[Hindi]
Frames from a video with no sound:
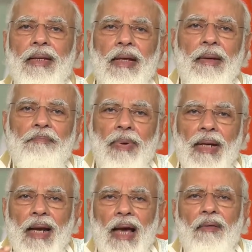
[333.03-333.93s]
कि यह
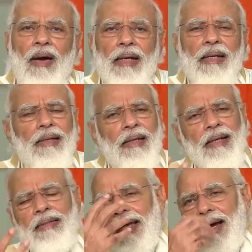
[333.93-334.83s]
बदलाव आखिर
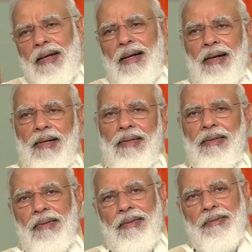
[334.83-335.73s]
कैसे आ रहा
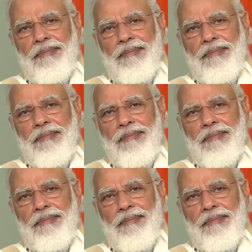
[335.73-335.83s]
है